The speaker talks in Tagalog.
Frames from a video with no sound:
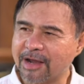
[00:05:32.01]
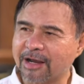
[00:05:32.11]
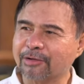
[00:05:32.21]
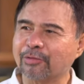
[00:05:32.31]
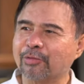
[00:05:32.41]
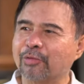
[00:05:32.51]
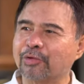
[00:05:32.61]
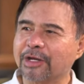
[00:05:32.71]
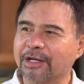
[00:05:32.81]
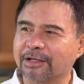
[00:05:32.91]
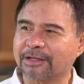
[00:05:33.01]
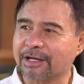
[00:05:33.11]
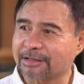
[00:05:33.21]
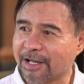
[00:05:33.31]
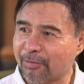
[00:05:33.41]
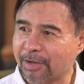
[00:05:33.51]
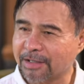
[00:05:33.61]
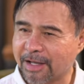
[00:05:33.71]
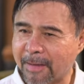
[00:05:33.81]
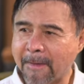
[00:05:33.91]
ng ganitong uri ng tinatawag
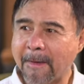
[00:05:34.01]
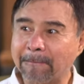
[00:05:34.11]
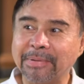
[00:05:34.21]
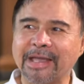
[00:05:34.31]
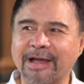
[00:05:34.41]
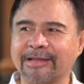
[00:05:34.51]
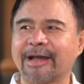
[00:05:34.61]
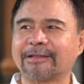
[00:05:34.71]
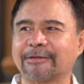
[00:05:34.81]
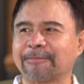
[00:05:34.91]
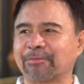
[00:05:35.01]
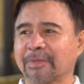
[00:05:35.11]
na biyaya ito.